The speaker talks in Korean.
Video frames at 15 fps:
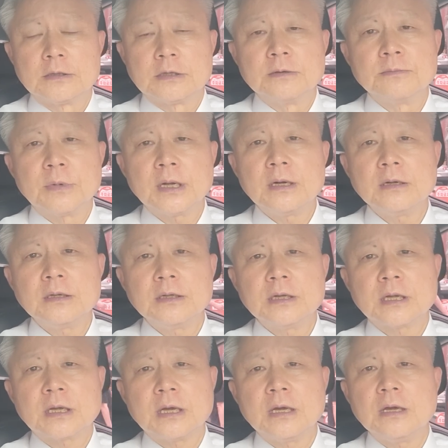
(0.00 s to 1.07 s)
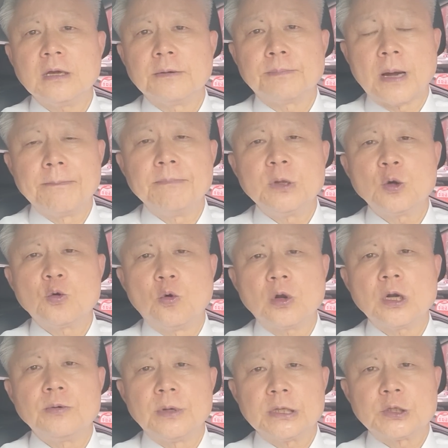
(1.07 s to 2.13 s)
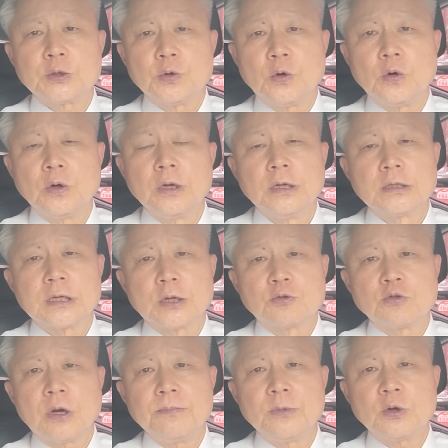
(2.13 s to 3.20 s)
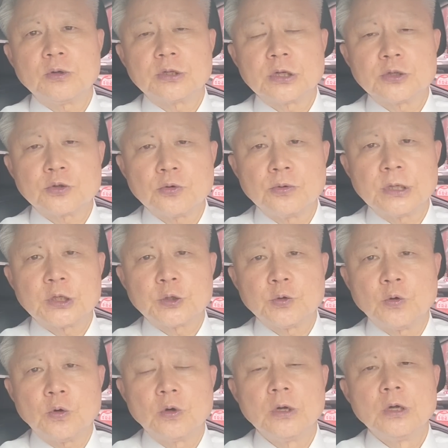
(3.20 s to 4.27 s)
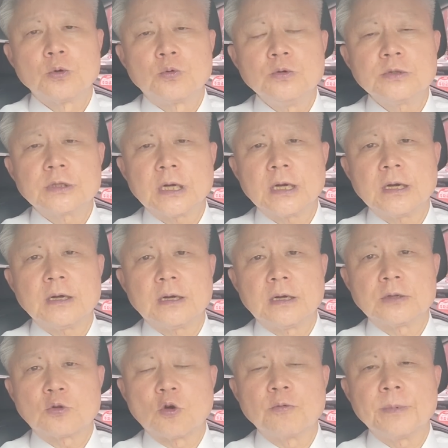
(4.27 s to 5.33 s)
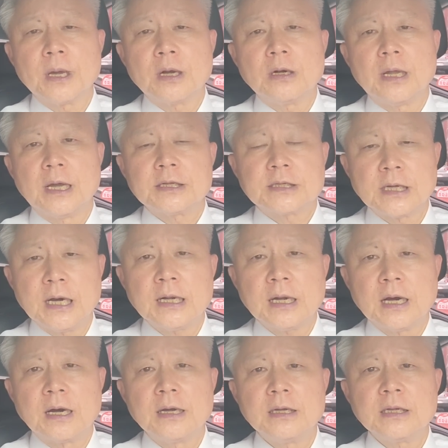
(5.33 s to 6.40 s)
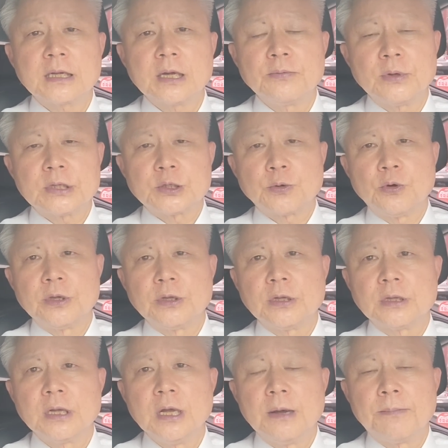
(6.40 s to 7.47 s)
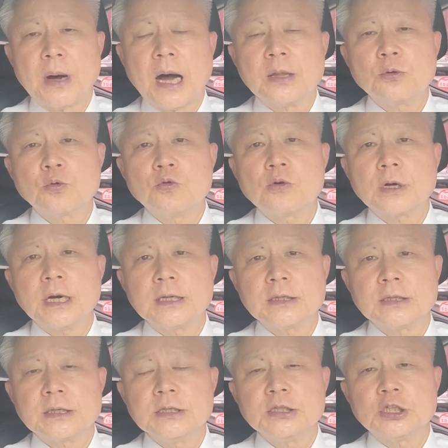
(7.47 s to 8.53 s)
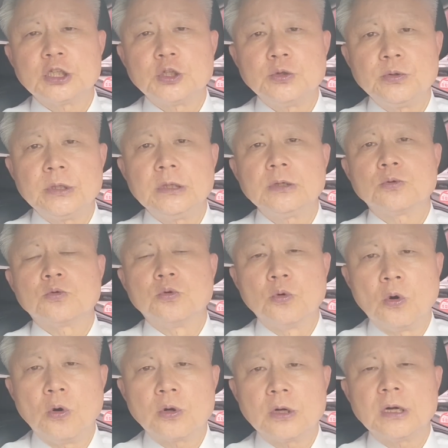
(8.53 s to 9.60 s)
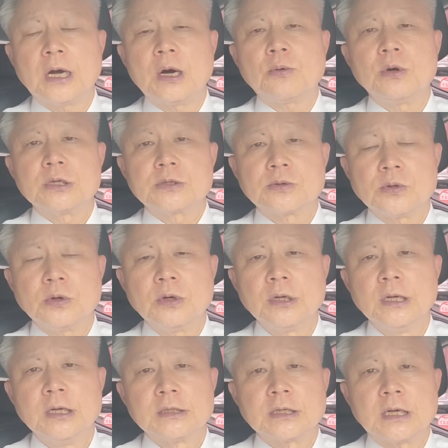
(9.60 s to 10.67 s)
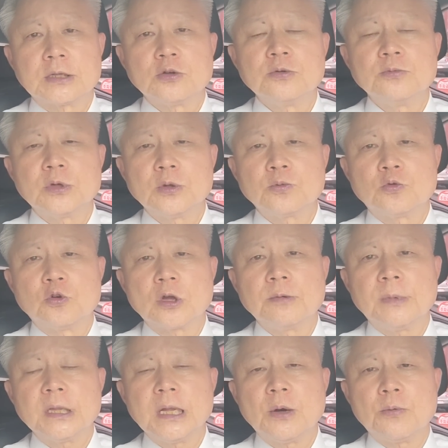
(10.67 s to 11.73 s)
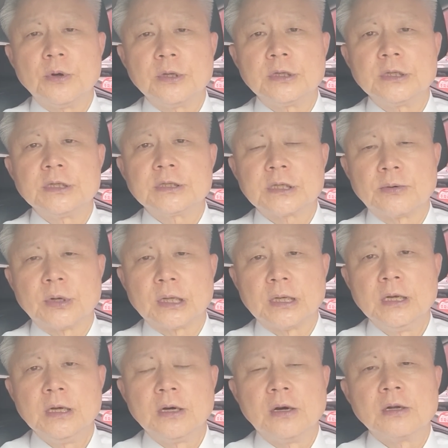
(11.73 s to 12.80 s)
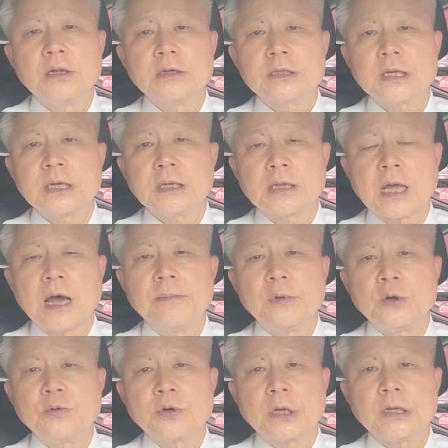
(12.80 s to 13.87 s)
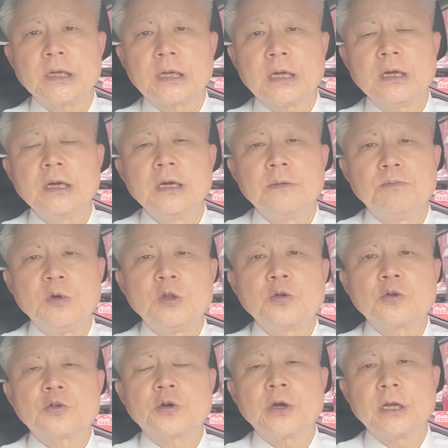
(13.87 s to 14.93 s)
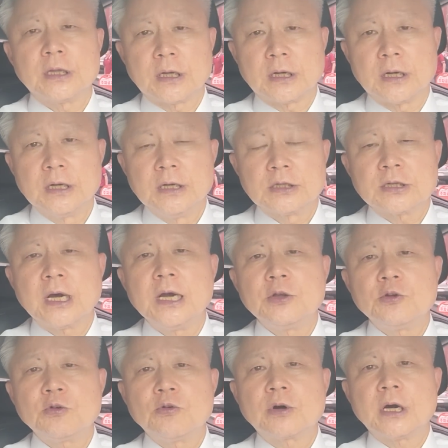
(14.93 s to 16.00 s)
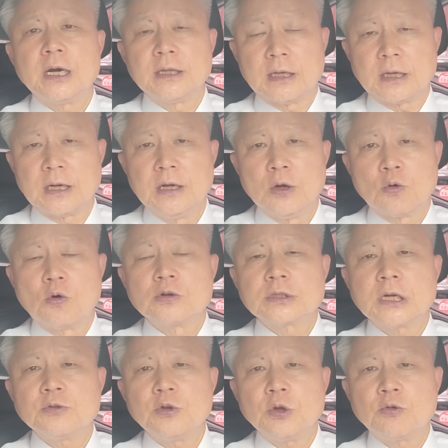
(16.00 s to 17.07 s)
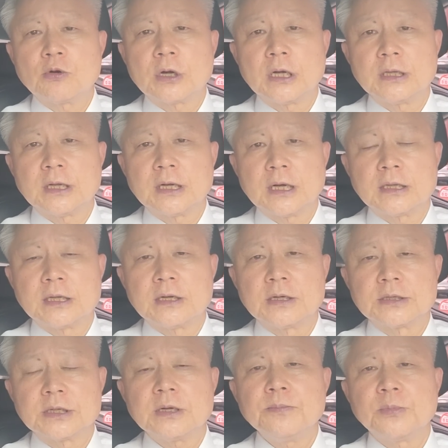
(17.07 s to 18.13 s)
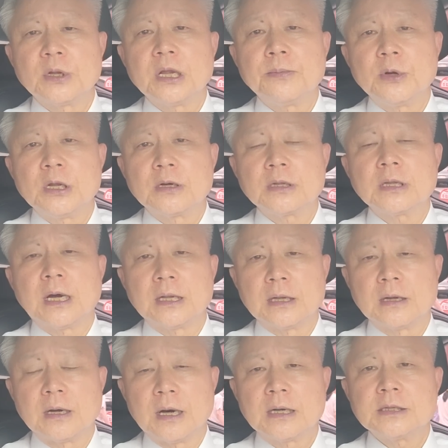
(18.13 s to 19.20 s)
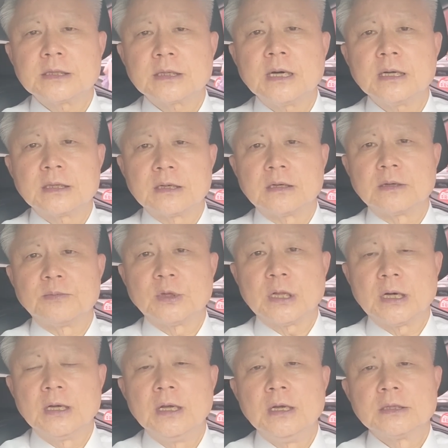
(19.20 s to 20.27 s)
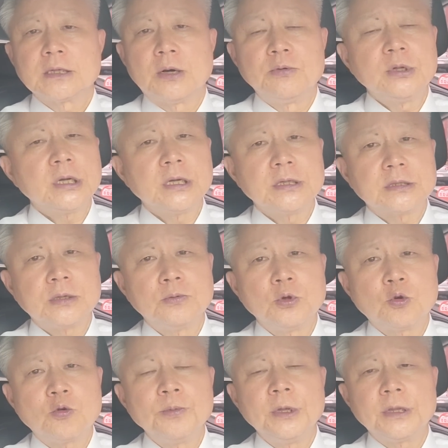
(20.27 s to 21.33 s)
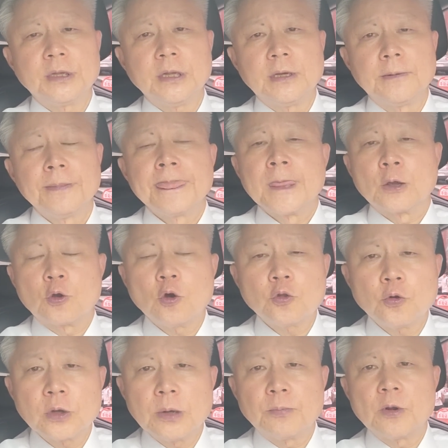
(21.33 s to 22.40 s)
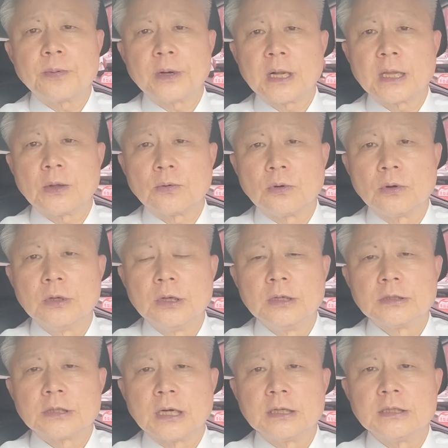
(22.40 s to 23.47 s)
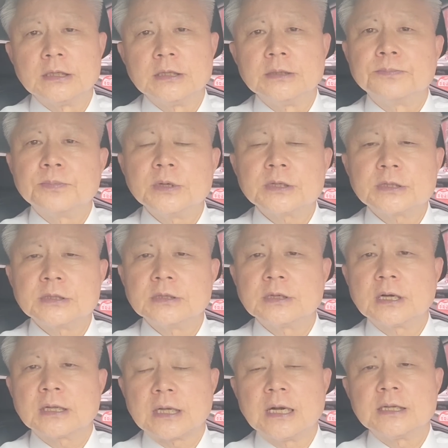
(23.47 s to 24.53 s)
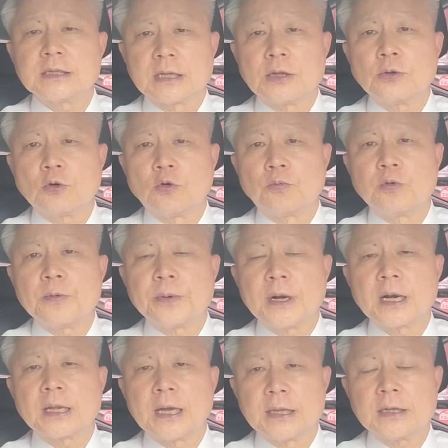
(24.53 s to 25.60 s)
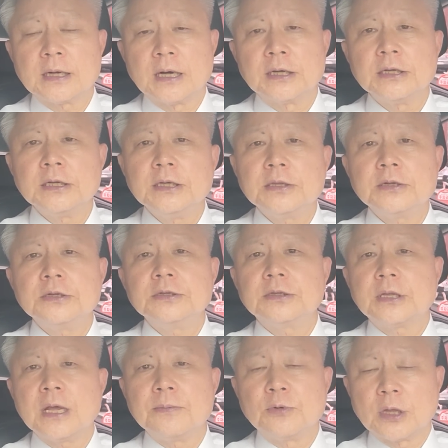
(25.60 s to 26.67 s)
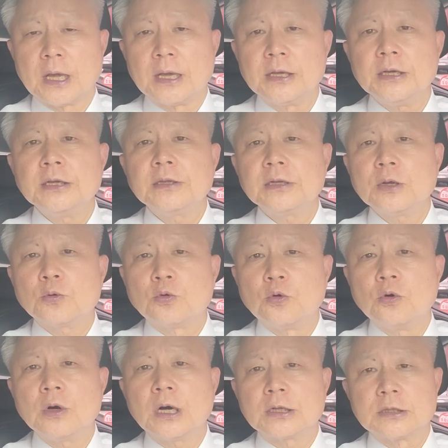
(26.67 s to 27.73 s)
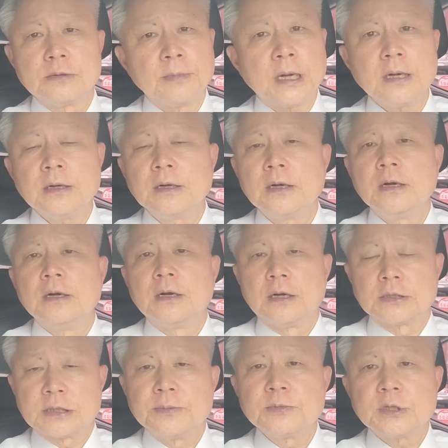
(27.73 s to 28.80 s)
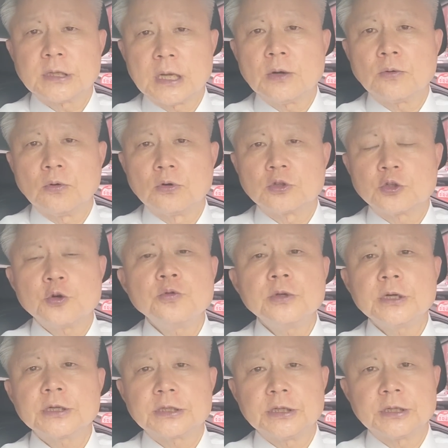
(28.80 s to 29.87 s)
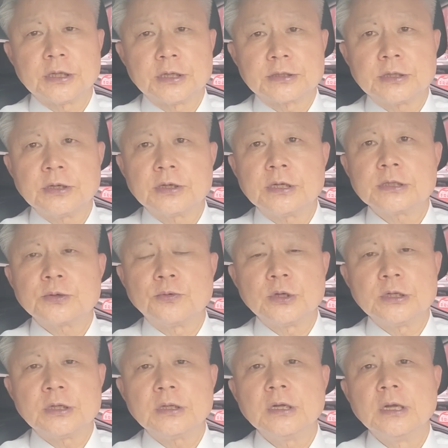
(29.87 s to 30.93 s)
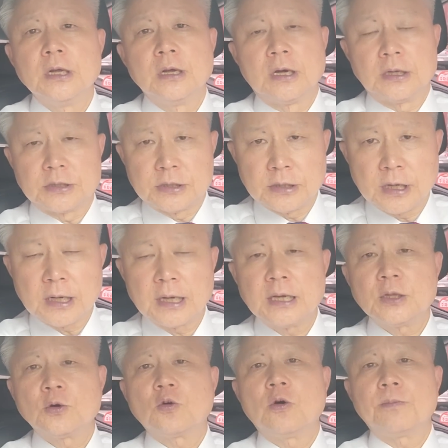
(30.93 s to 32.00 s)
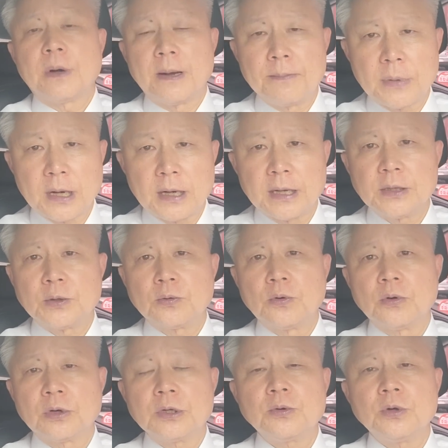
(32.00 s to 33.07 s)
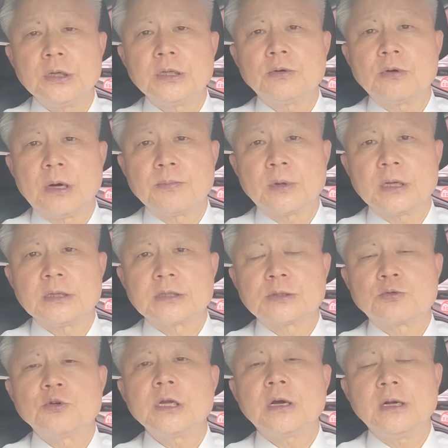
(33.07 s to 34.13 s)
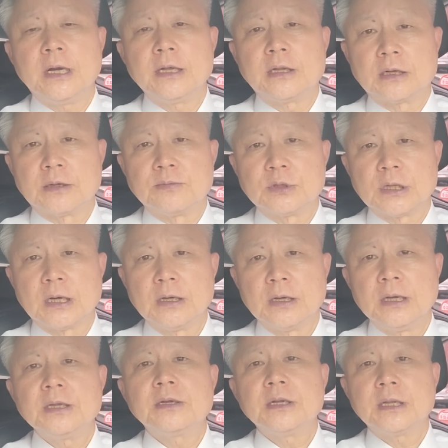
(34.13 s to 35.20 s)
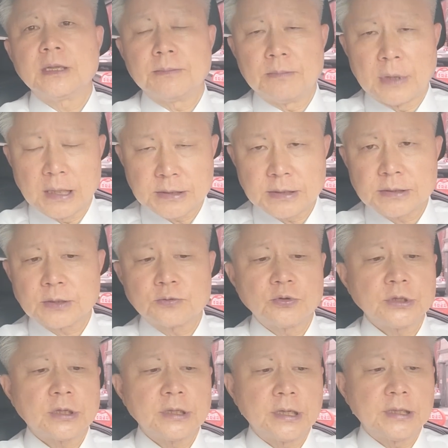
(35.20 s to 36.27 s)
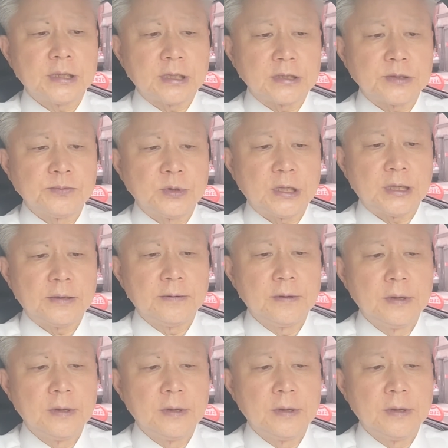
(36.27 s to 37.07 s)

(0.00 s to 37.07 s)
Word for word: 정말 이렇게 반미 구호를 외치고 자 주한미군 철수를 외치고 군사 어, 동맹을 해체하라 이렇게 외치고 있는 반국가적인 시위 구호를 하고 있어도 자 정부는 구경만 하고 있는 이런 상황이 어느새 대한민국에 이렇게 민노총의 나라 사회주의 국가의 나라 공산주의 국가 나라가 되는 것처럼 변해버린 것 아닌가 하는 생각이 드는 겁니다 자 여기서 우리 국민들이 교통이 불편하다고 자 이 버스가 다니지 않는다고 불편할 게 아니라 이들 때문에 이들의 구호가 정말 어, 섬찟하고 충격적이어서 그래서 우리는 어, 저항해야 되고 반발해야 되고 그리고 이들과 함께 투쟁을 해야 되는 겁니다. 이들에 맞서서 투쟁을 해야 되는 것입니다.